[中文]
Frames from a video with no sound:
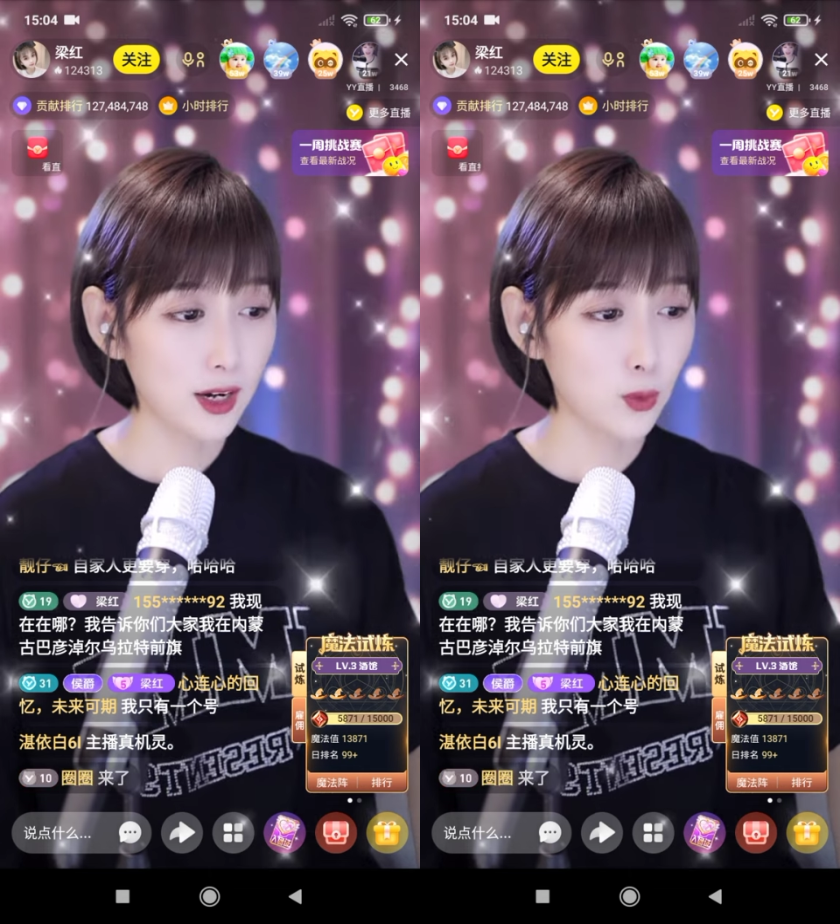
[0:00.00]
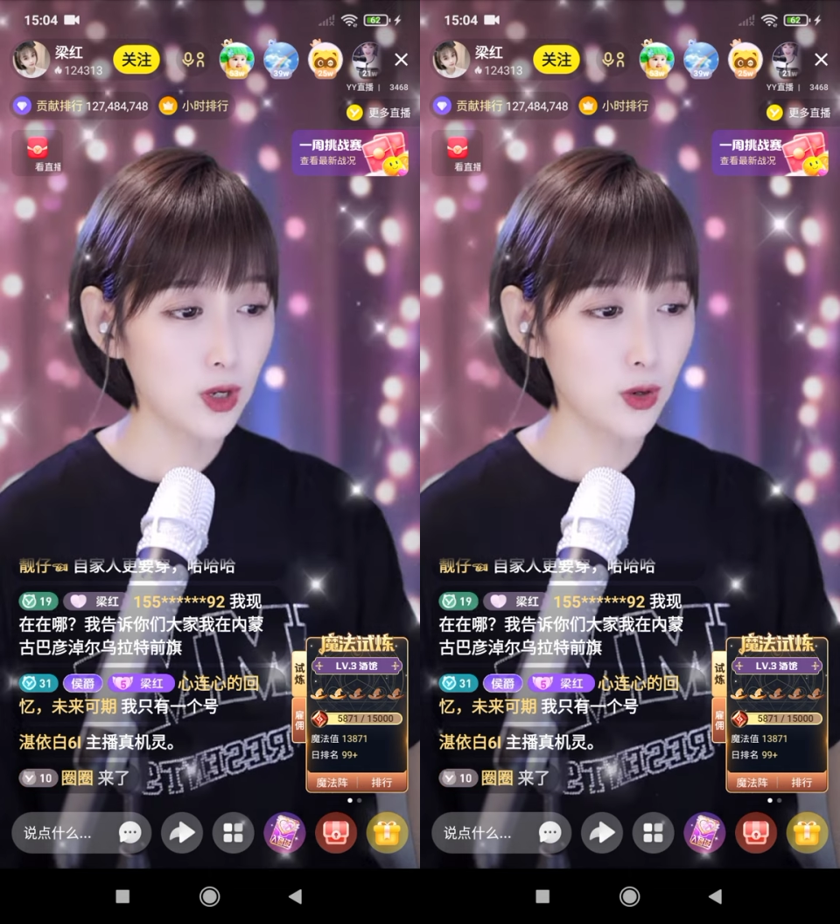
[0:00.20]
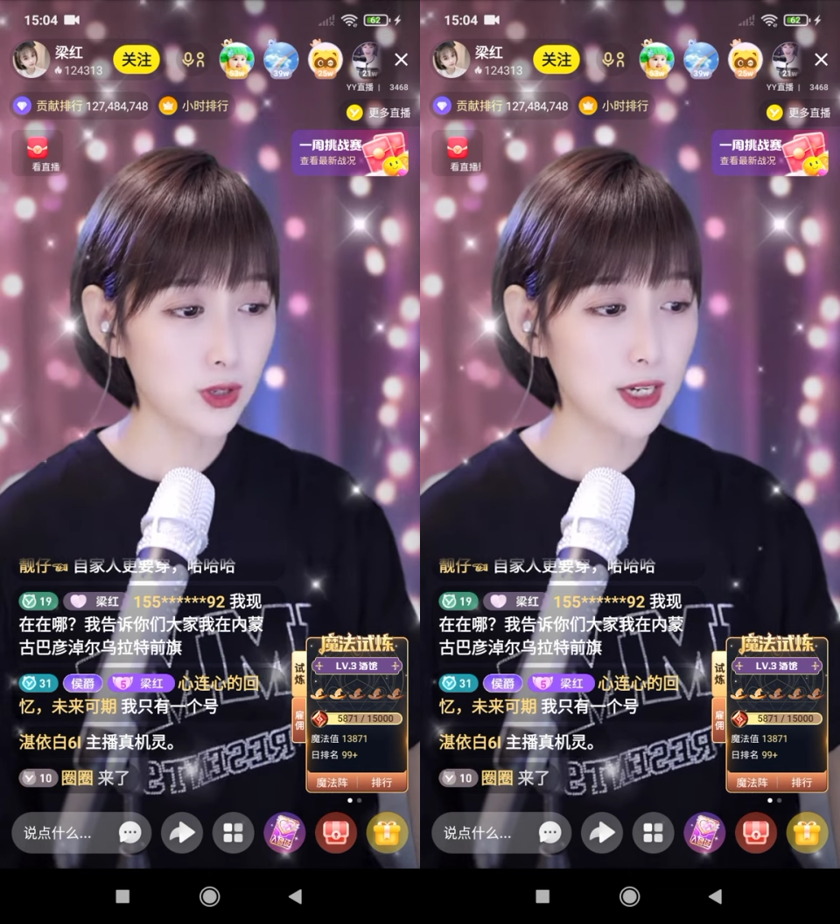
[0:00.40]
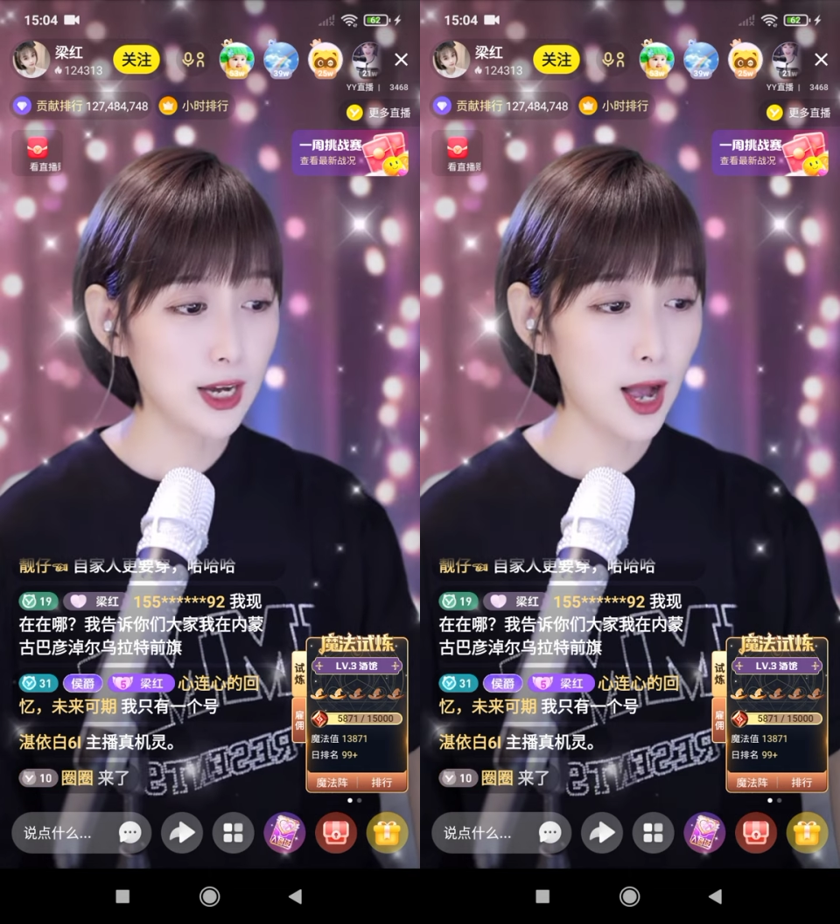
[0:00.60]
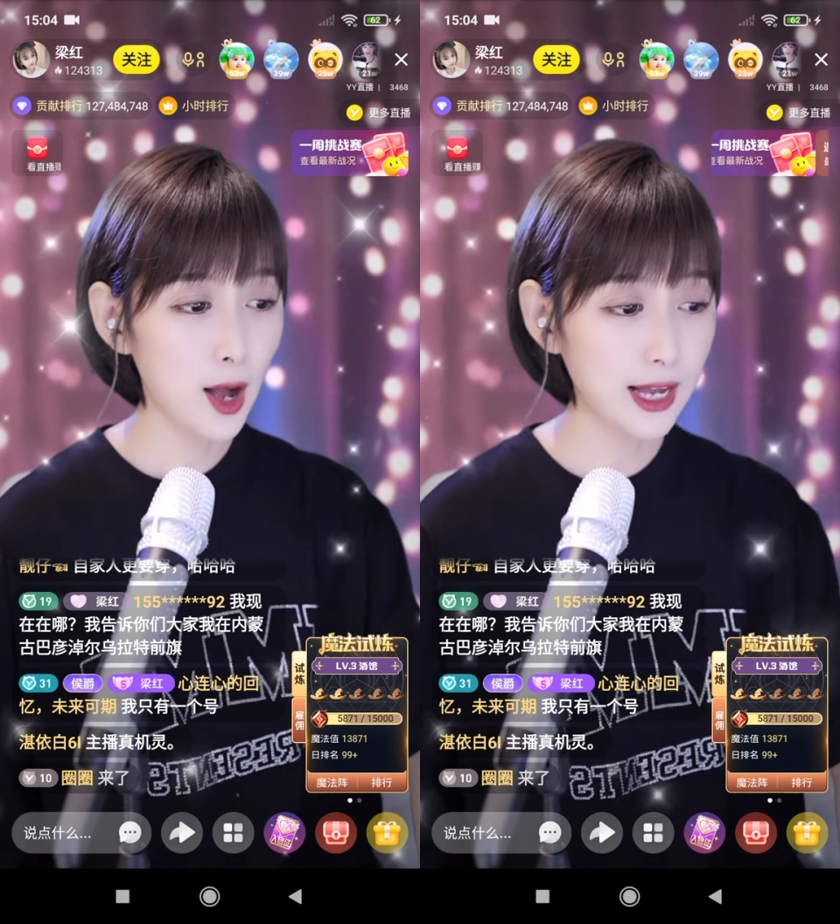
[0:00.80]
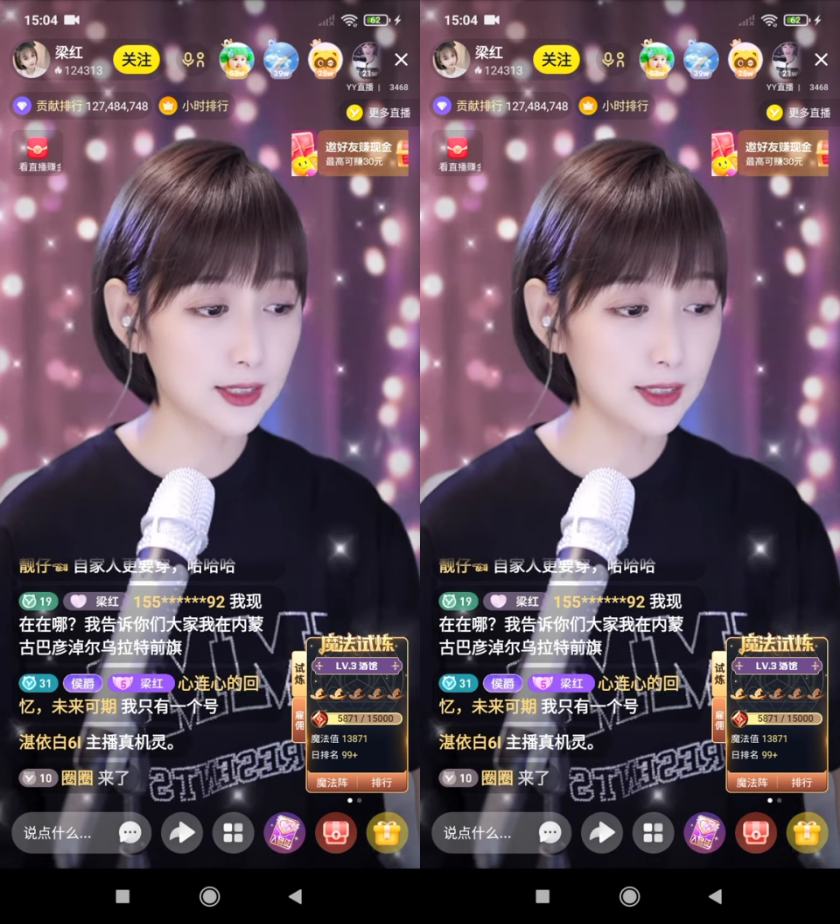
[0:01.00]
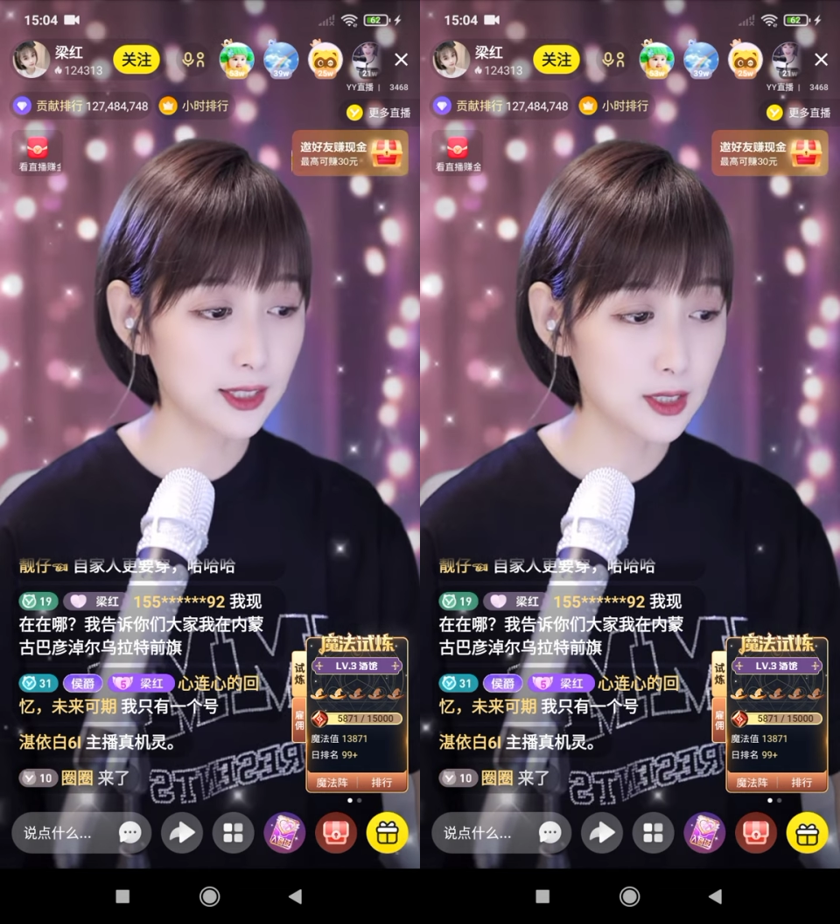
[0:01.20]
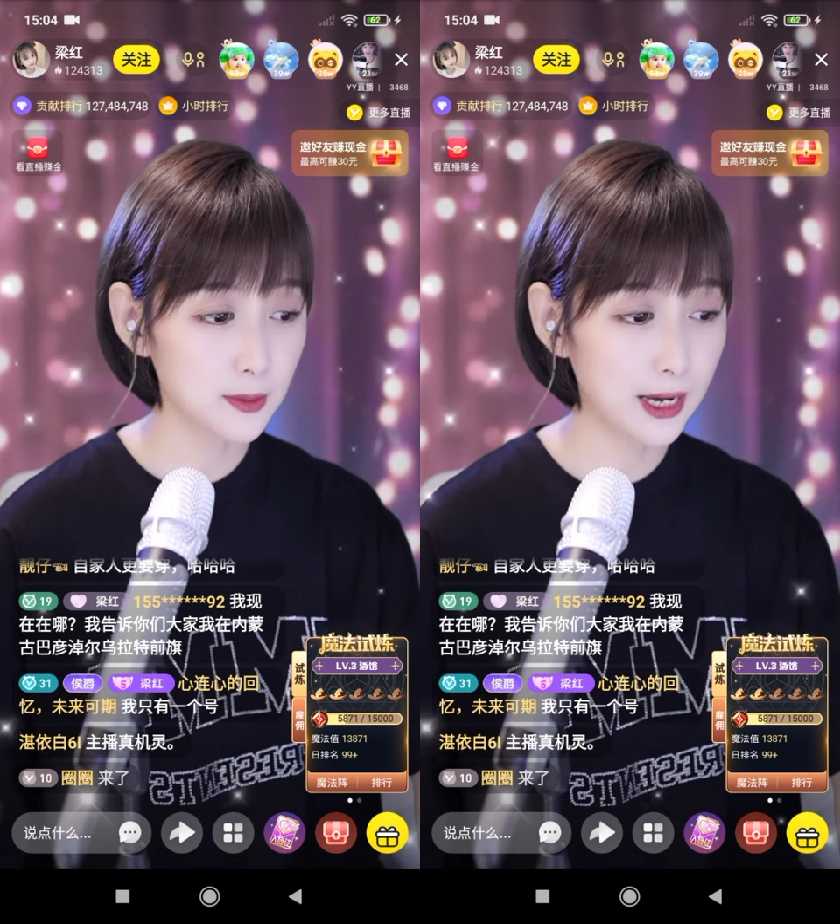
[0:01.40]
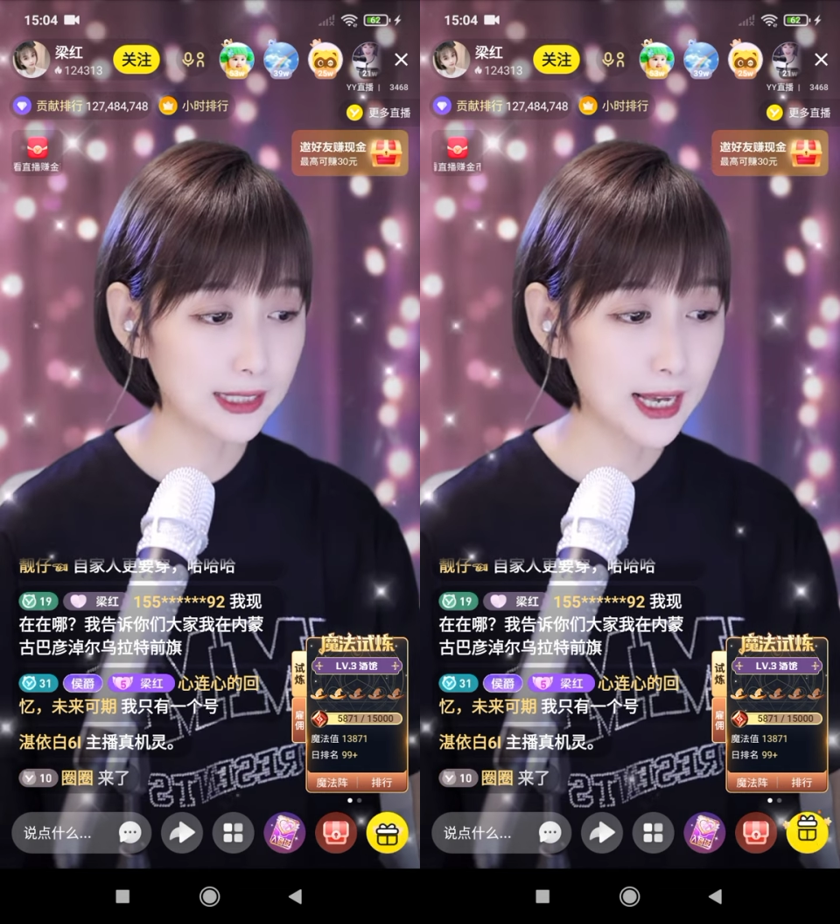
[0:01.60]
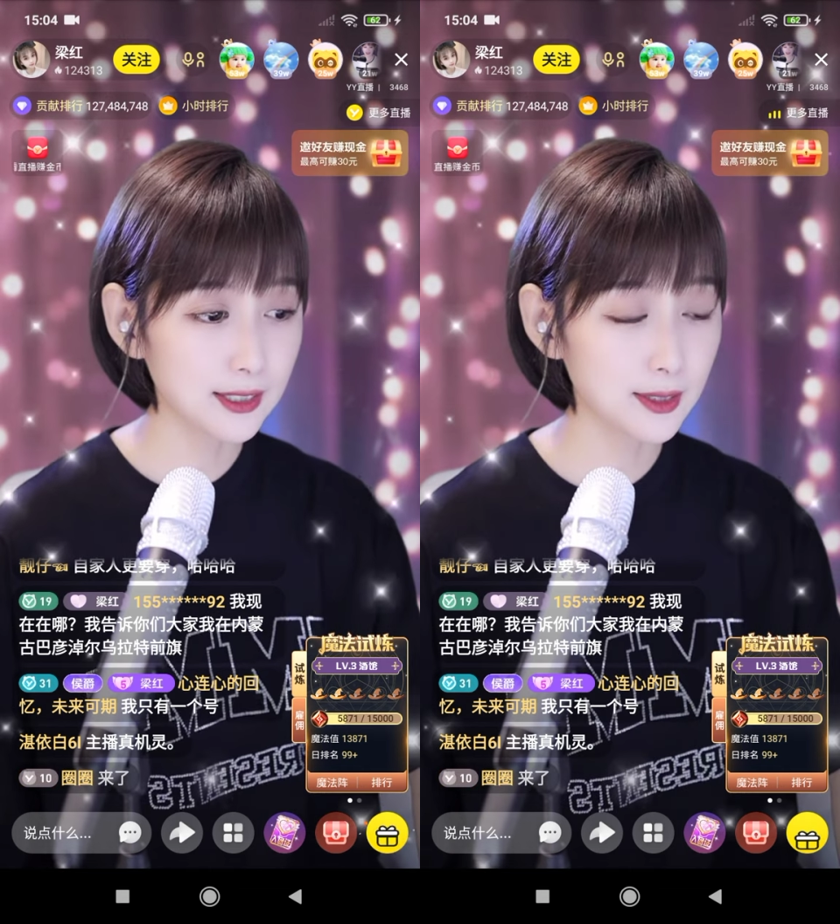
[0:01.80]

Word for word: 讲话了，我有一个好大哥是吧？